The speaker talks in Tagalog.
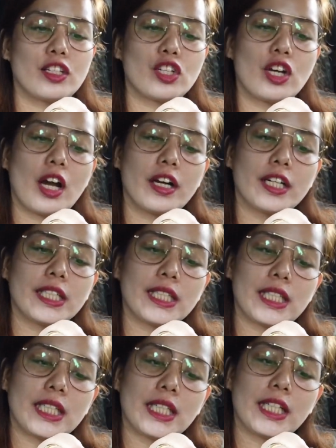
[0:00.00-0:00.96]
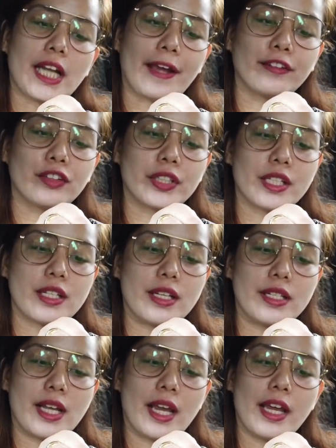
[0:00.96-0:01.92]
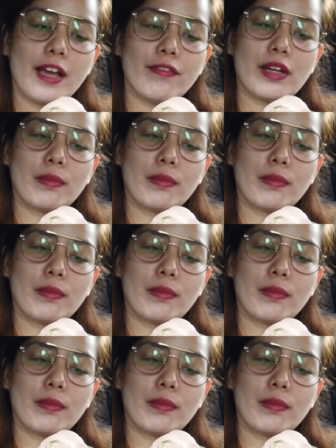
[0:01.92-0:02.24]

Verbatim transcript: It's currently 9.36 a.m.